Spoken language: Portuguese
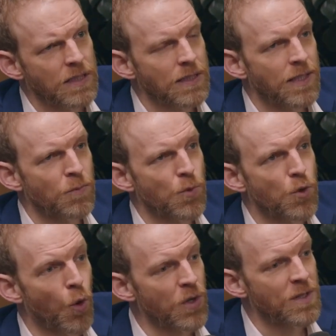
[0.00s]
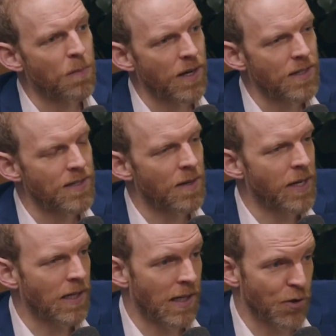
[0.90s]
temos dois países da
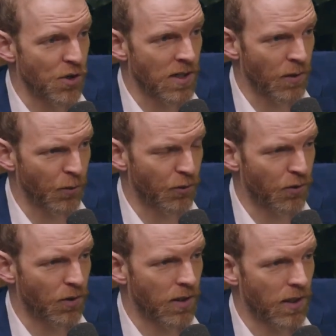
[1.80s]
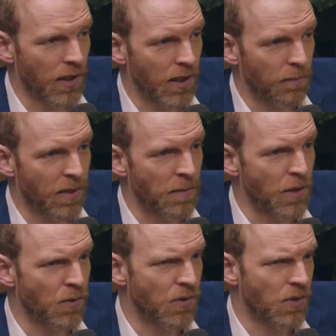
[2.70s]
América Latina nos é,
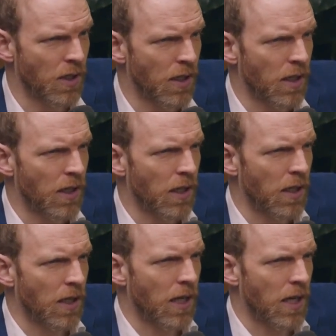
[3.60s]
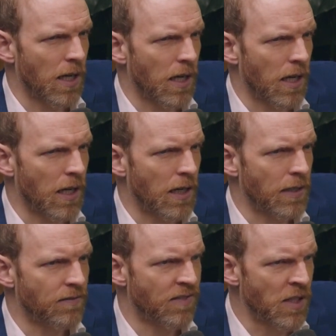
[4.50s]
primeiros é, eh,
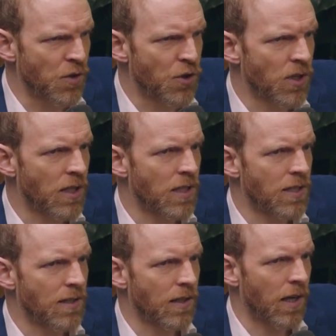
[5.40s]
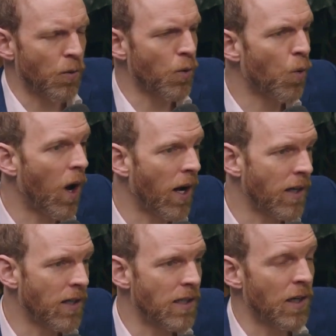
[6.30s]
20, que é
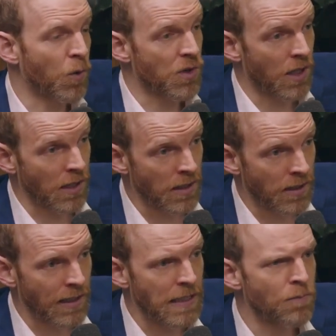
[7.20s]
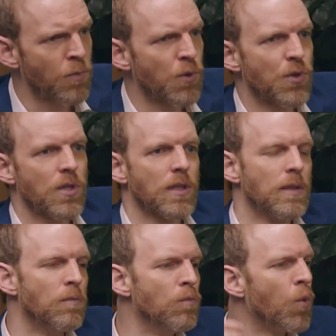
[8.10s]
Uruguai e a Costa Rica, ambos
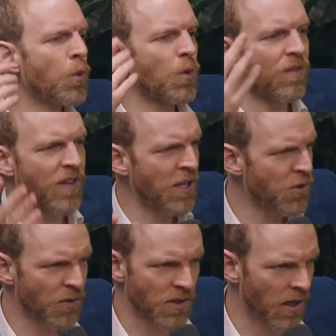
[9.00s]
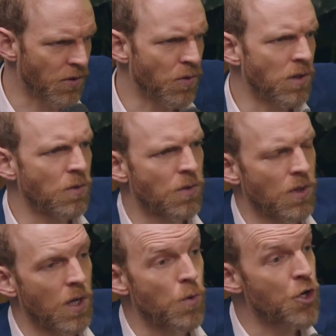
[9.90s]
muito à frente dos Estados Unidos.
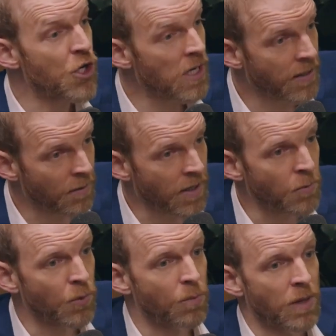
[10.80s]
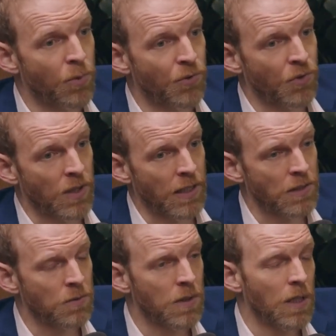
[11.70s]
O Chile também muito bem
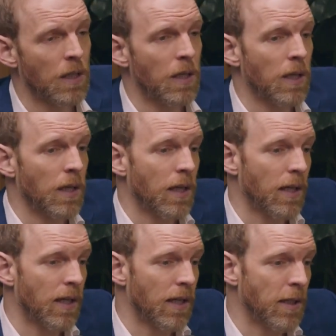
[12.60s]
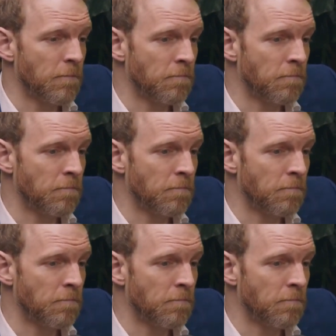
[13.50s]
posicionado. É,